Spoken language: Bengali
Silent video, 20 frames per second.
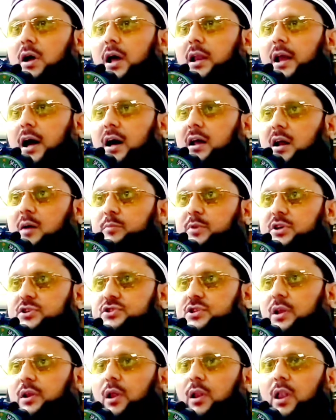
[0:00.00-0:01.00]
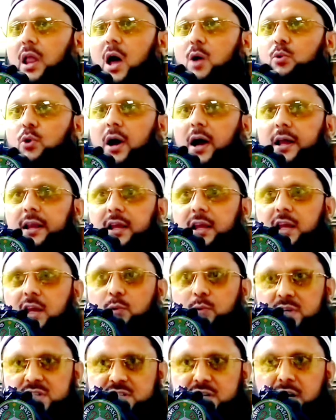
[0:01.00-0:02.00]
আল আরবি সাল্লাহ আলহি
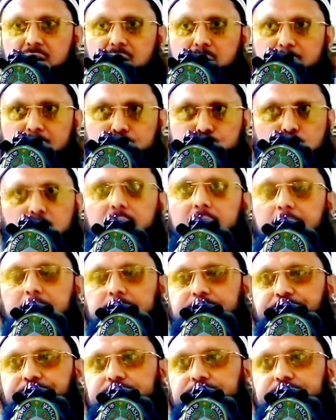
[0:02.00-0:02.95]
ওয়াসাল্লামের জন্য